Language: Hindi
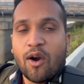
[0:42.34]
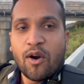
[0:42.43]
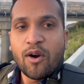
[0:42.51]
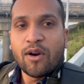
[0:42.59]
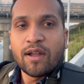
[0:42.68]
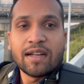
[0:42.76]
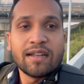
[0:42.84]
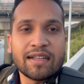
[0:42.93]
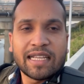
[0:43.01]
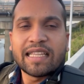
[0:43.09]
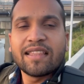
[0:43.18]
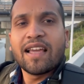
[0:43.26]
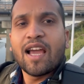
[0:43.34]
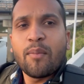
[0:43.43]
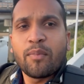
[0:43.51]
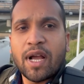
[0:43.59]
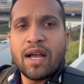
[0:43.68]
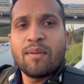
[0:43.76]
और कितना
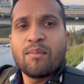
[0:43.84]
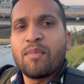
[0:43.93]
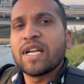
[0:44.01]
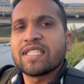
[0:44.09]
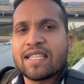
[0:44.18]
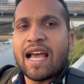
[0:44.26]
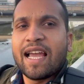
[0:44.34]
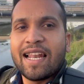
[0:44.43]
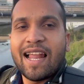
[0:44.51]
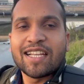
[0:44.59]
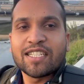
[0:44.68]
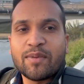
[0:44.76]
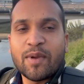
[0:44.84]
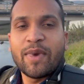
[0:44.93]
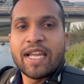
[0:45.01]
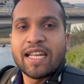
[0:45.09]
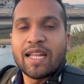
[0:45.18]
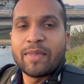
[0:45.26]
आपका बचता है लास्ट में
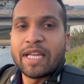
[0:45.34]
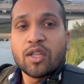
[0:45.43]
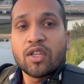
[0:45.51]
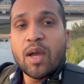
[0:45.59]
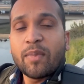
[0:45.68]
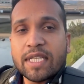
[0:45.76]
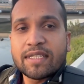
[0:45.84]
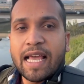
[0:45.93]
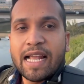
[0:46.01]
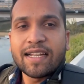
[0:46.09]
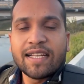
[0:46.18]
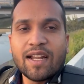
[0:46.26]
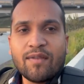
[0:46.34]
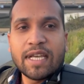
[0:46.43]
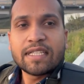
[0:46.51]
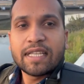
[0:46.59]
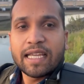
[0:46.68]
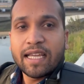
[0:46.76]
महीने में तो यहाँ पे सैलरी ना
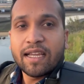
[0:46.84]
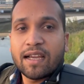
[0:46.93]
वैसे